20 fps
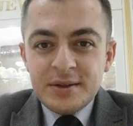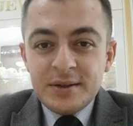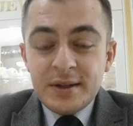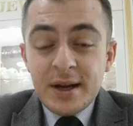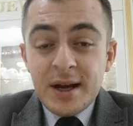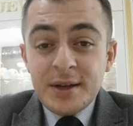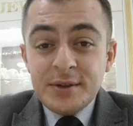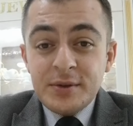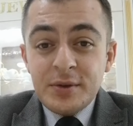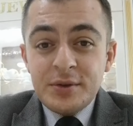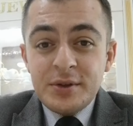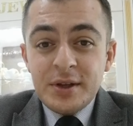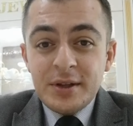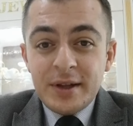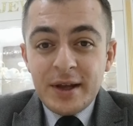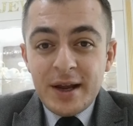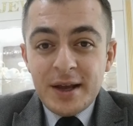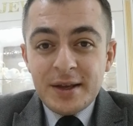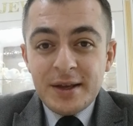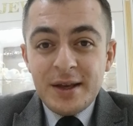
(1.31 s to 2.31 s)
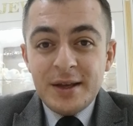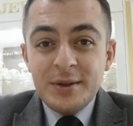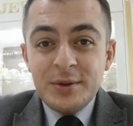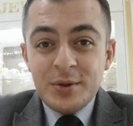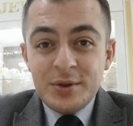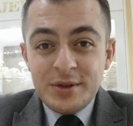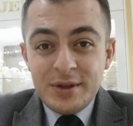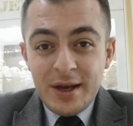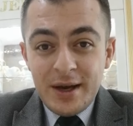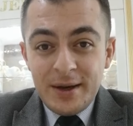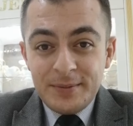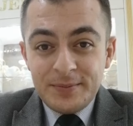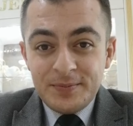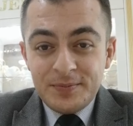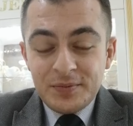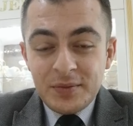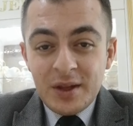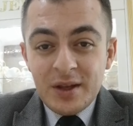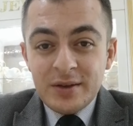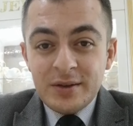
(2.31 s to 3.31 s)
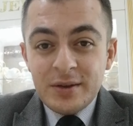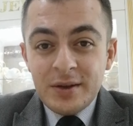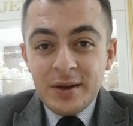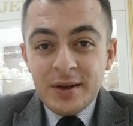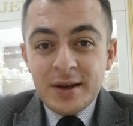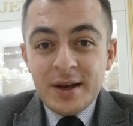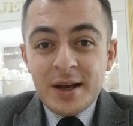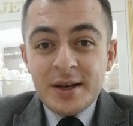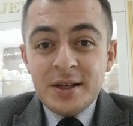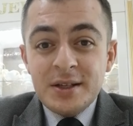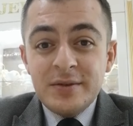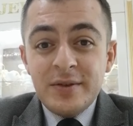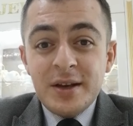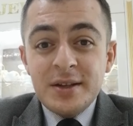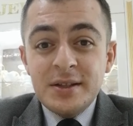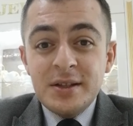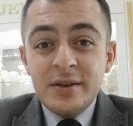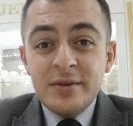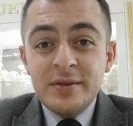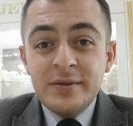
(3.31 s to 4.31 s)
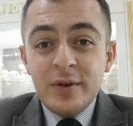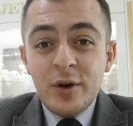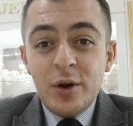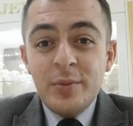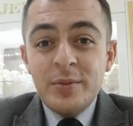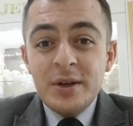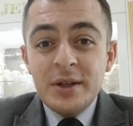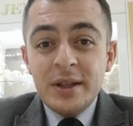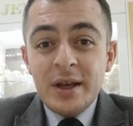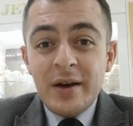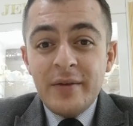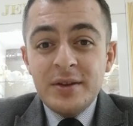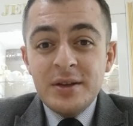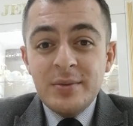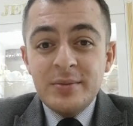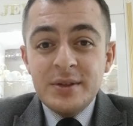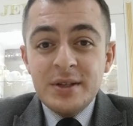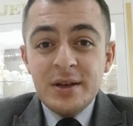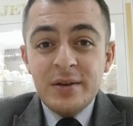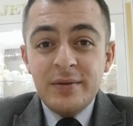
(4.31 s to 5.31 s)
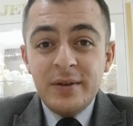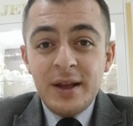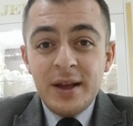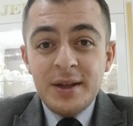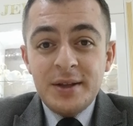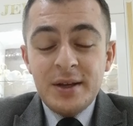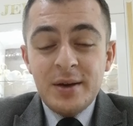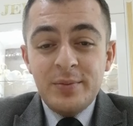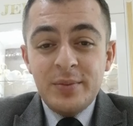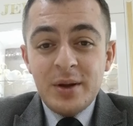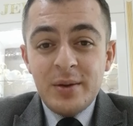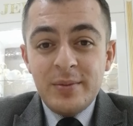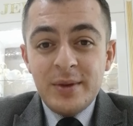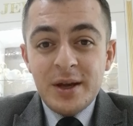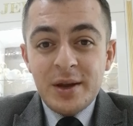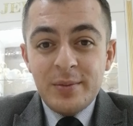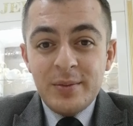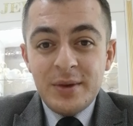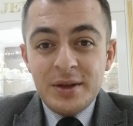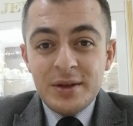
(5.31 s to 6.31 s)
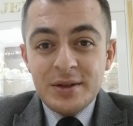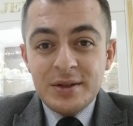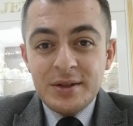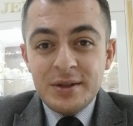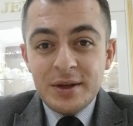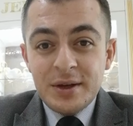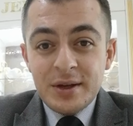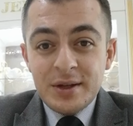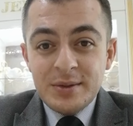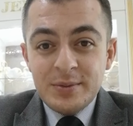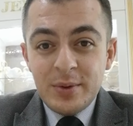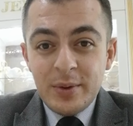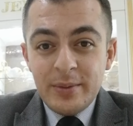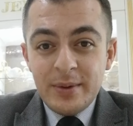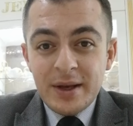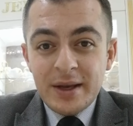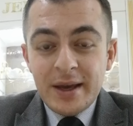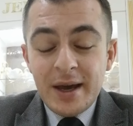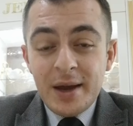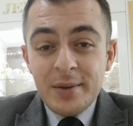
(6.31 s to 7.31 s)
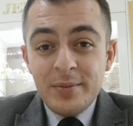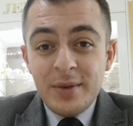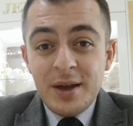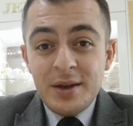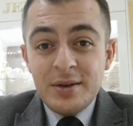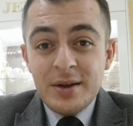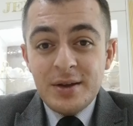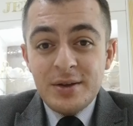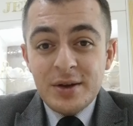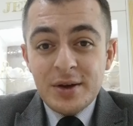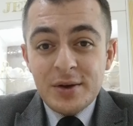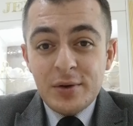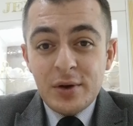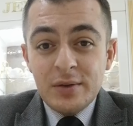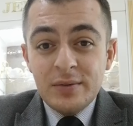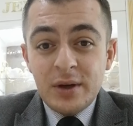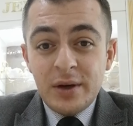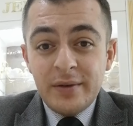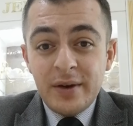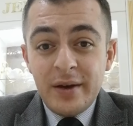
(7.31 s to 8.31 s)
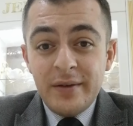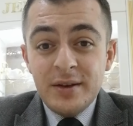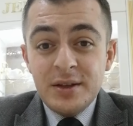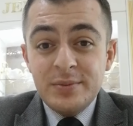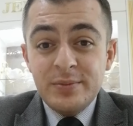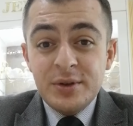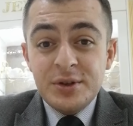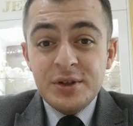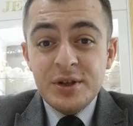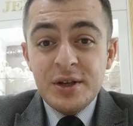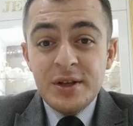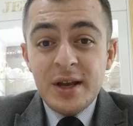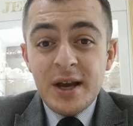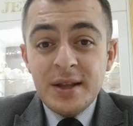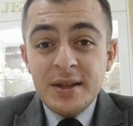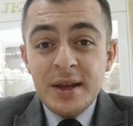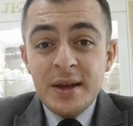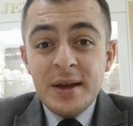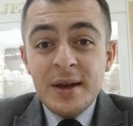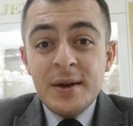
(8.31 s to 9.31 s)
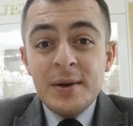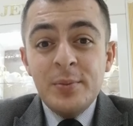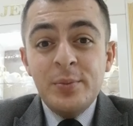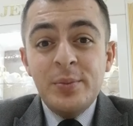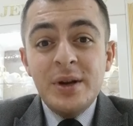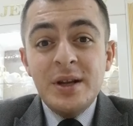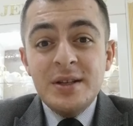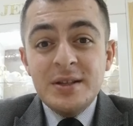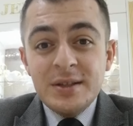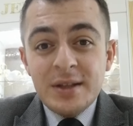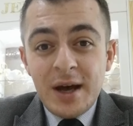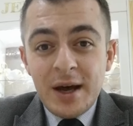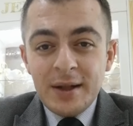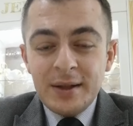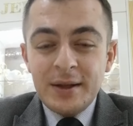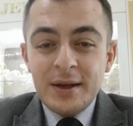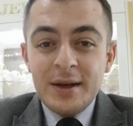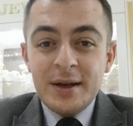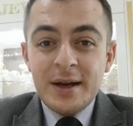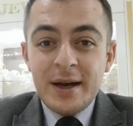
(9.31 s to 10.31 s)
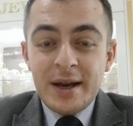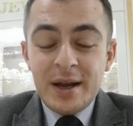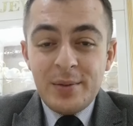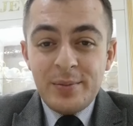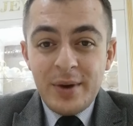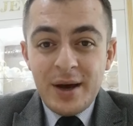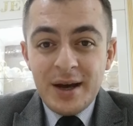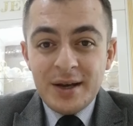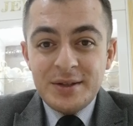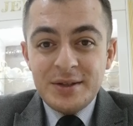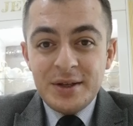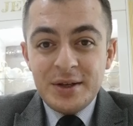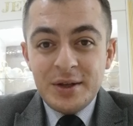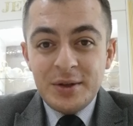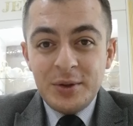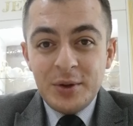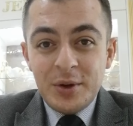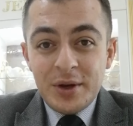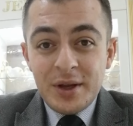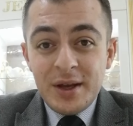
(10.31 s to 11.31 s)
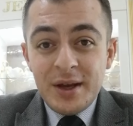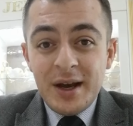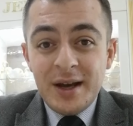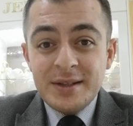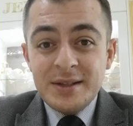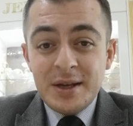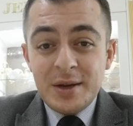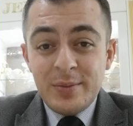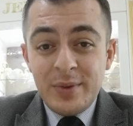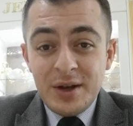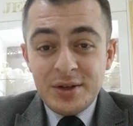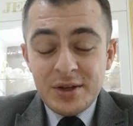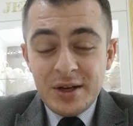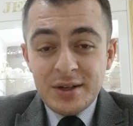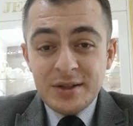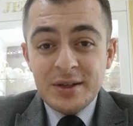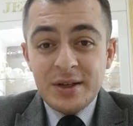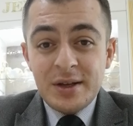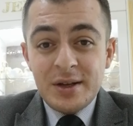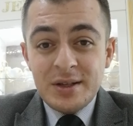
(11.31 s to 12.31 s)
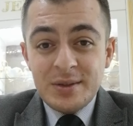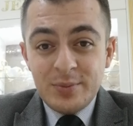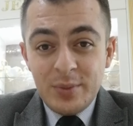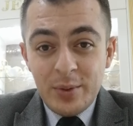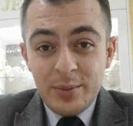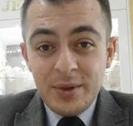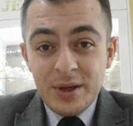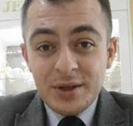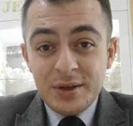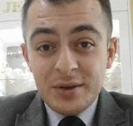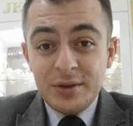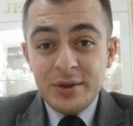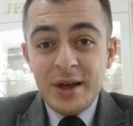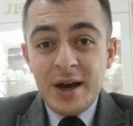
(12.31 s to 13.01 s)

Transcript: Здравствуйте, дорогие друзья! Как известно, в своем недавнем заявлении премьер-министр Республики Армения Никол Ваваевич Пашинян признал Карабах территорией Азербайджанской Республики.